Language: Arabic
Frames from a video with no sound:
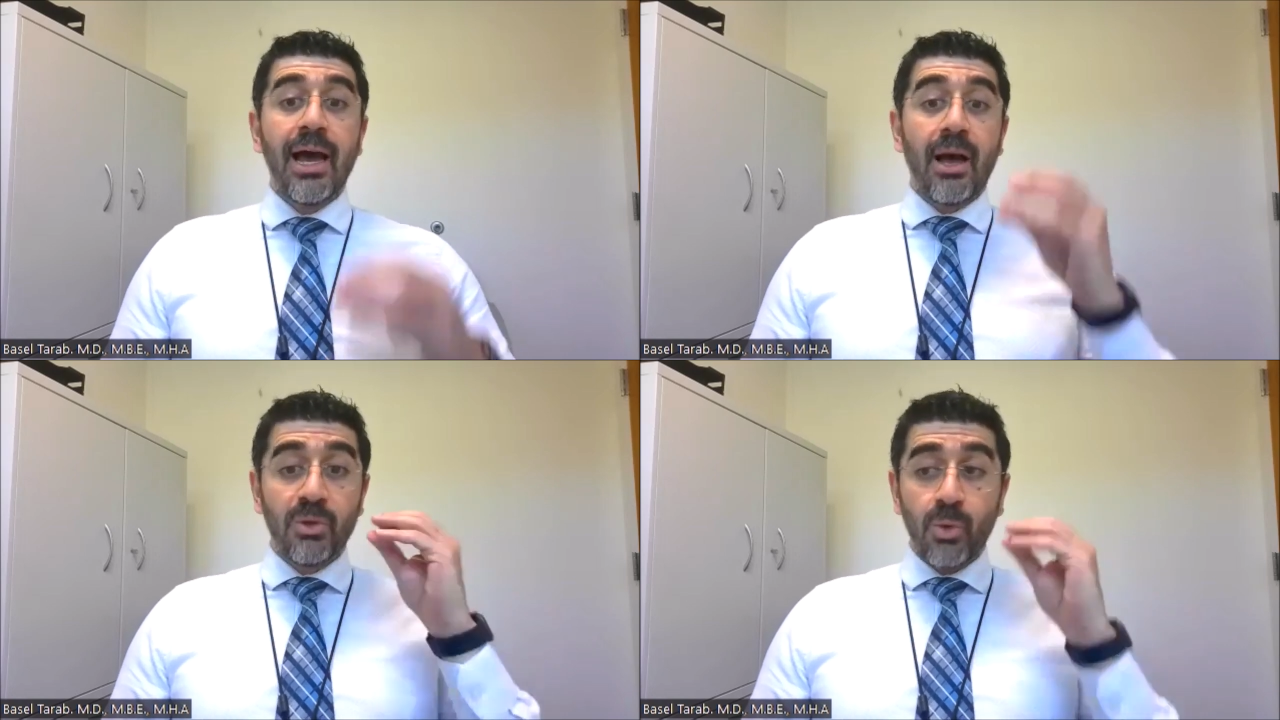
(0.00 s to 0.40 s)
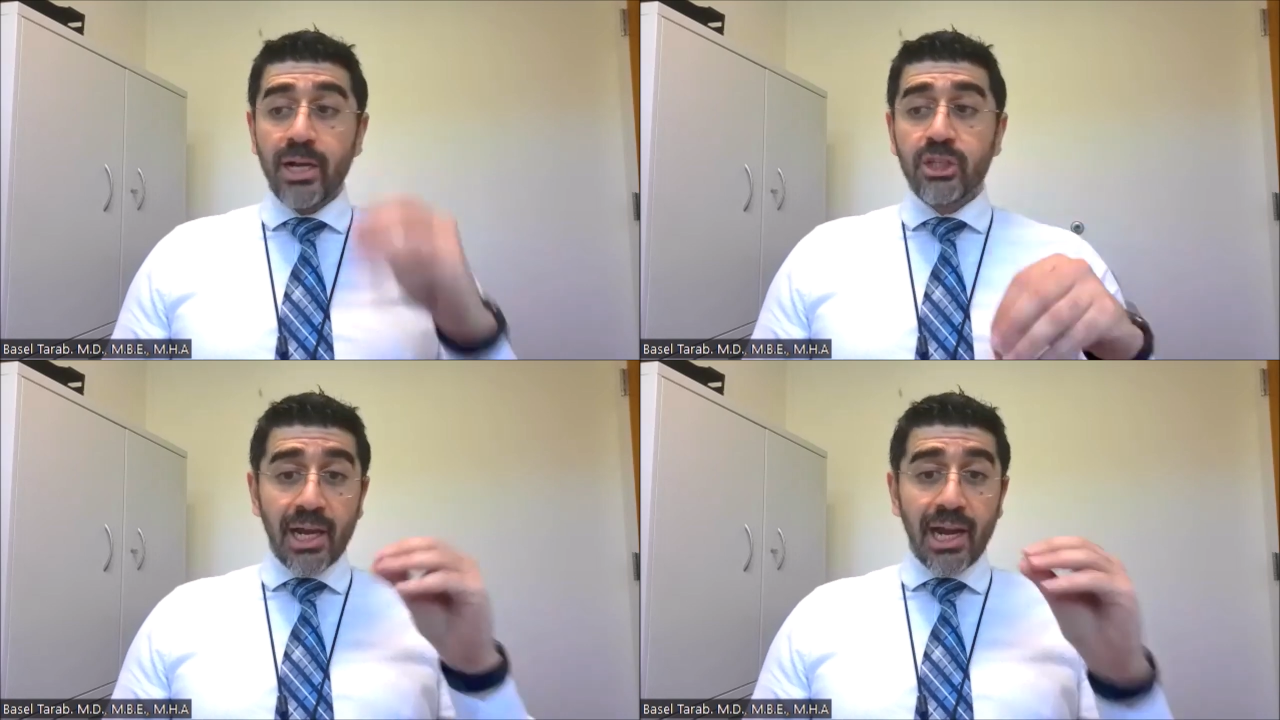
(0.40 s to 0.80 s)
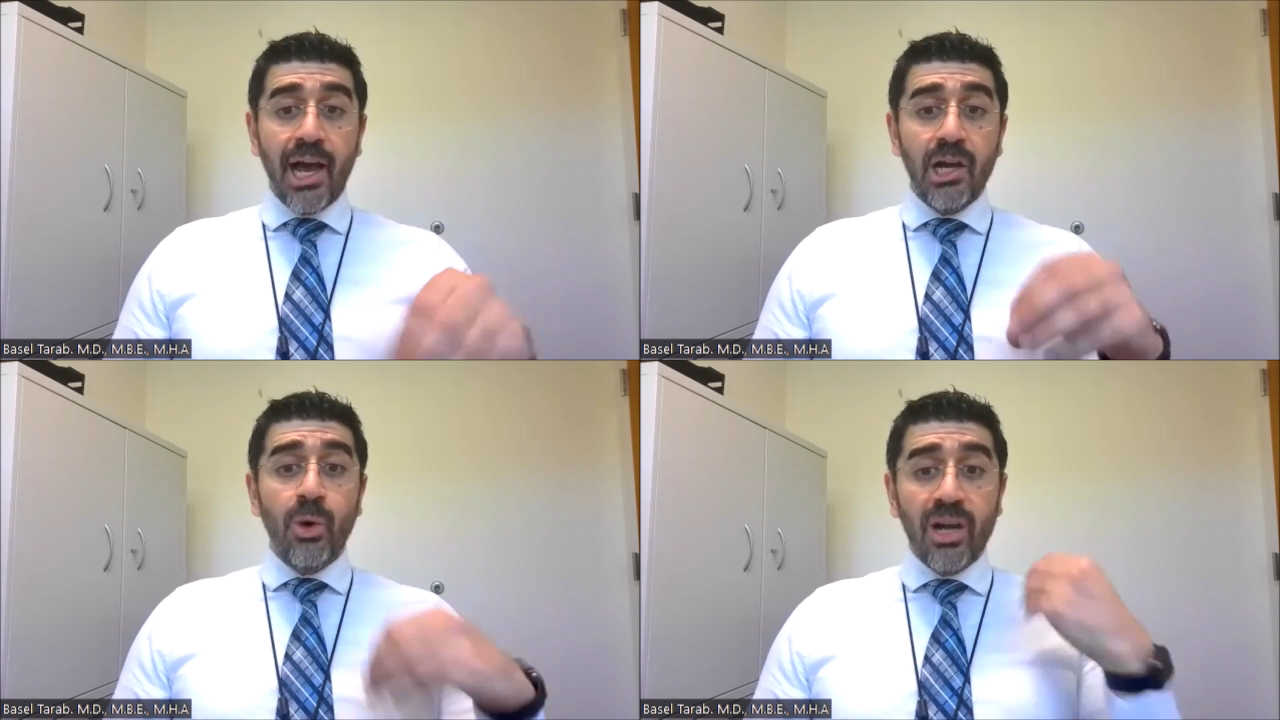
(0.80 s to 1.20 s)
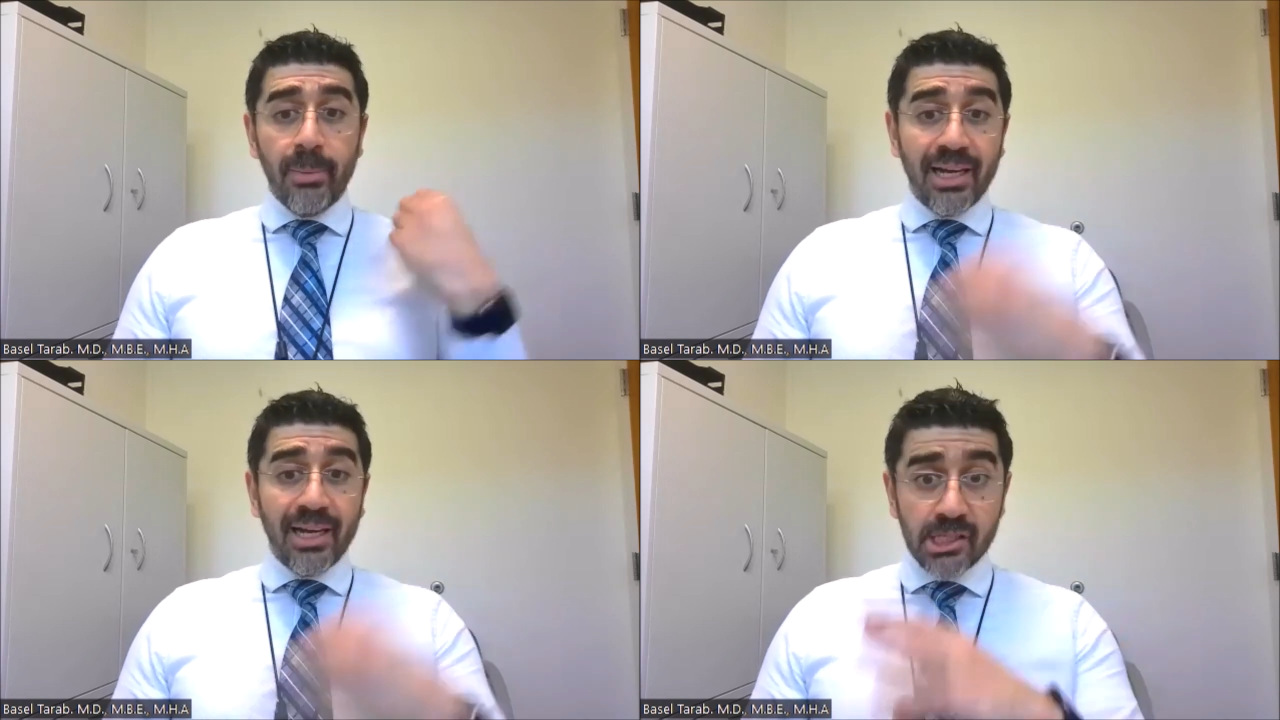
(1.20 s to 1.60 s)
قام الولد شال حاله وهرب
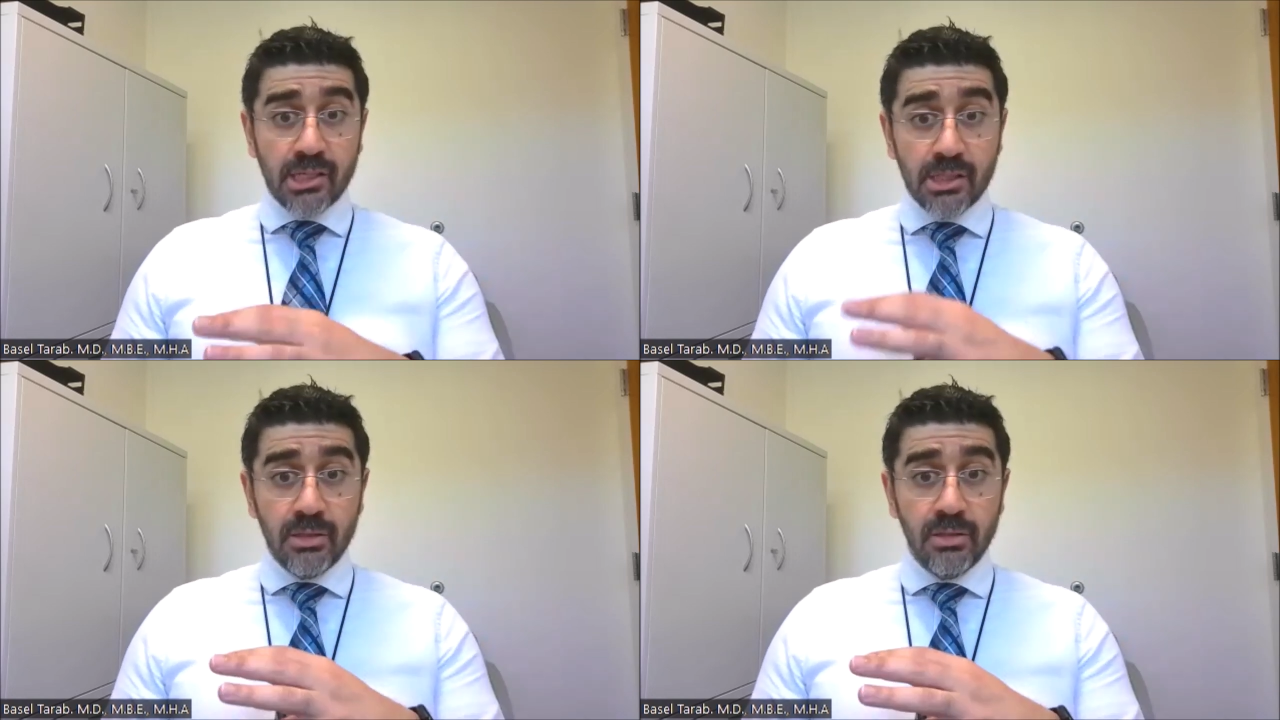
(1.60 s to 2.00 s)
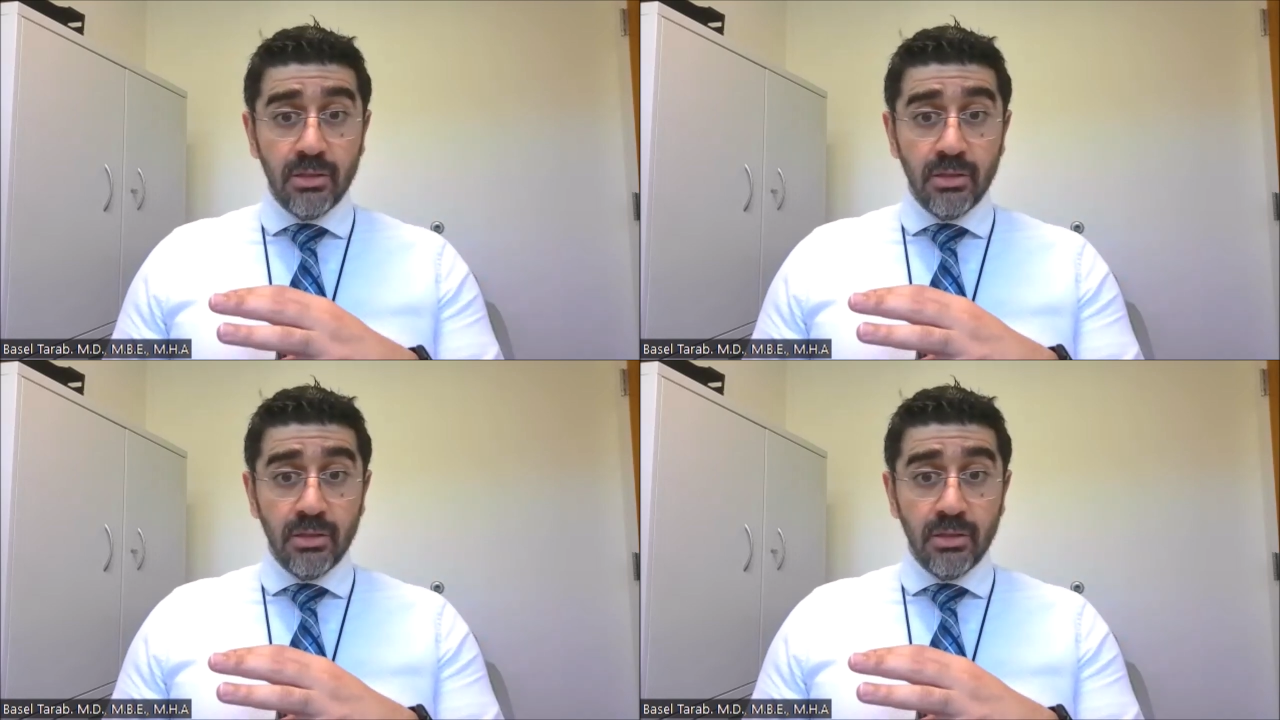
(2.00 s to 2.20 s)
على تكساس